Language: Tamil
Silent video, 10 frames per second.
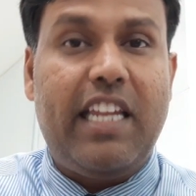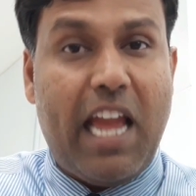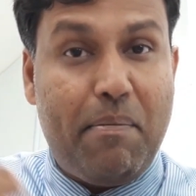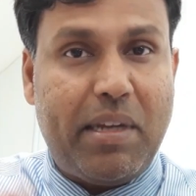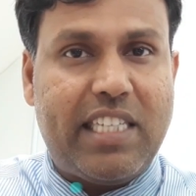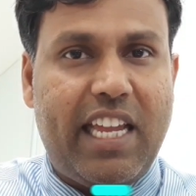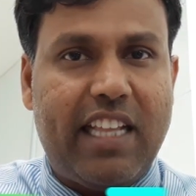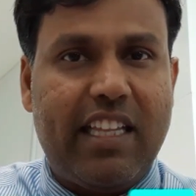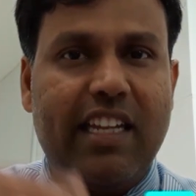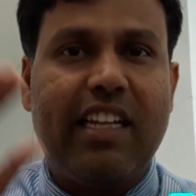ஏன் பேர் செய்ய
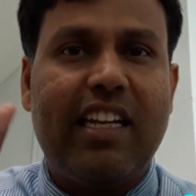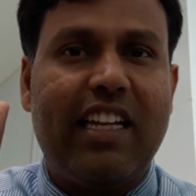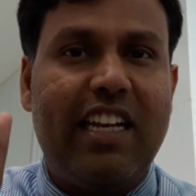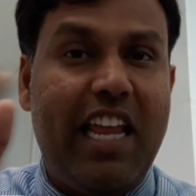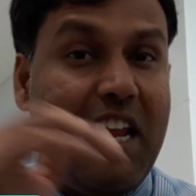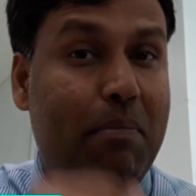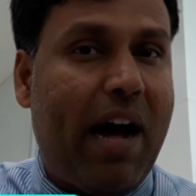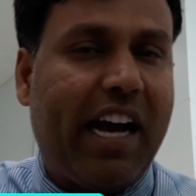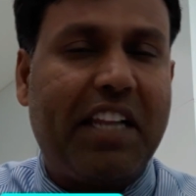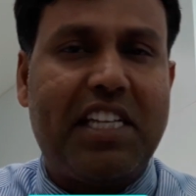நீங்கள்
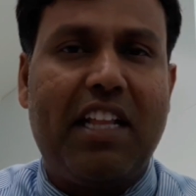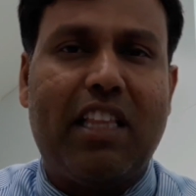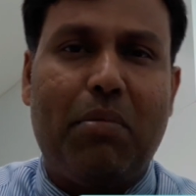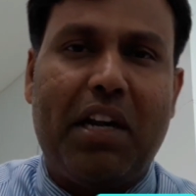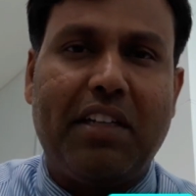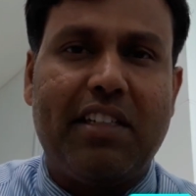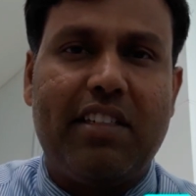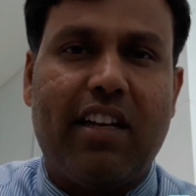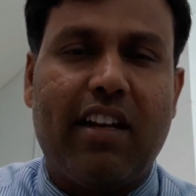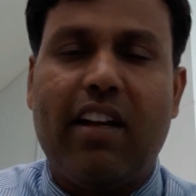பார்க்குற சேனல் தமிழ் டெக்
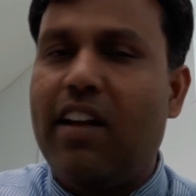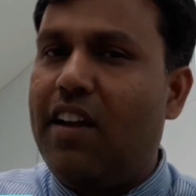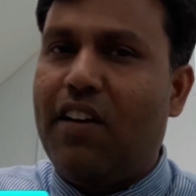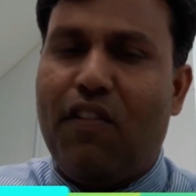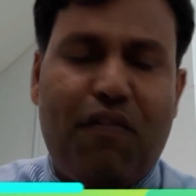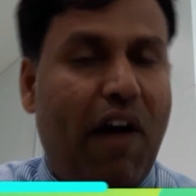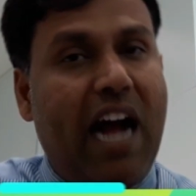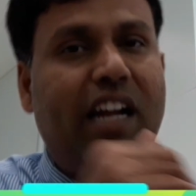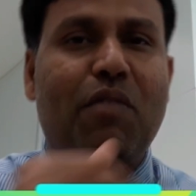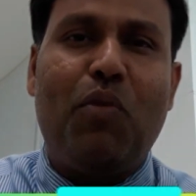ஜிஞ்சர்
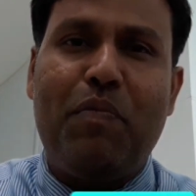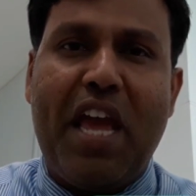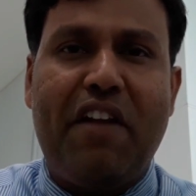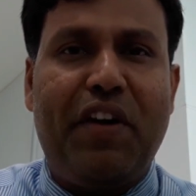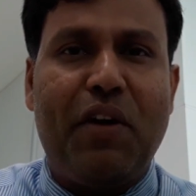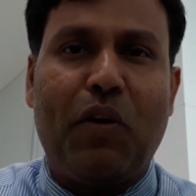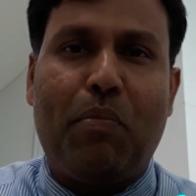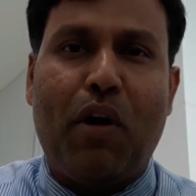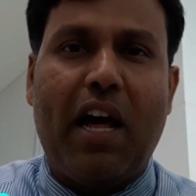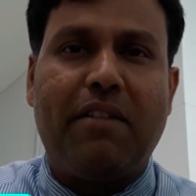வாங்க முழுமையான வீடியோக்குள்ளே
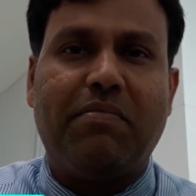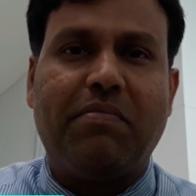போகலாம்